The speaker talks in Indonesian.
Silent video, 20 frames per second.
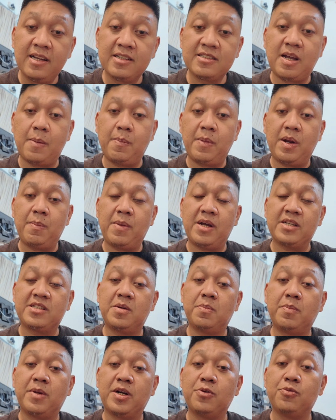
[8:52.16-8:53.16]
sampean
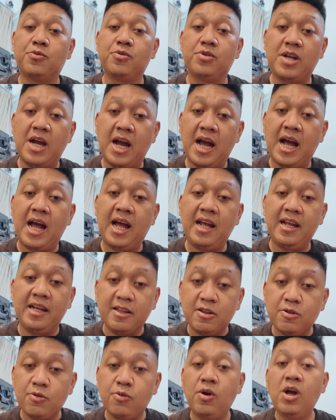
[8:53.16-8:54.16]
masih menunda
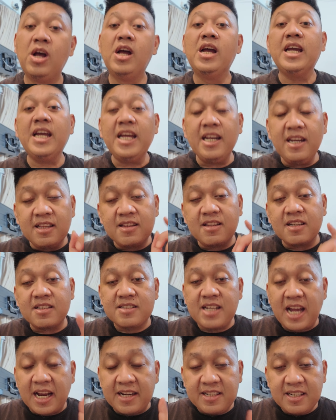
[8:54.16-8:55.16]
itu. Ini
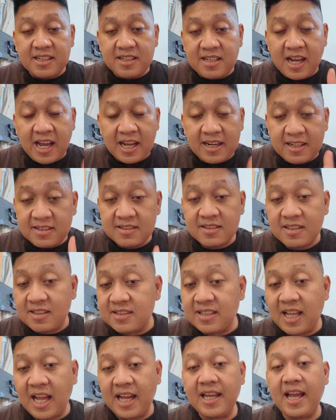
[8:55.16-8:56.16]
terjadi dengan istri
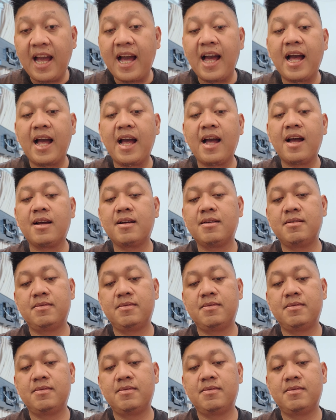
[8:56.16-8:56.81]
saya.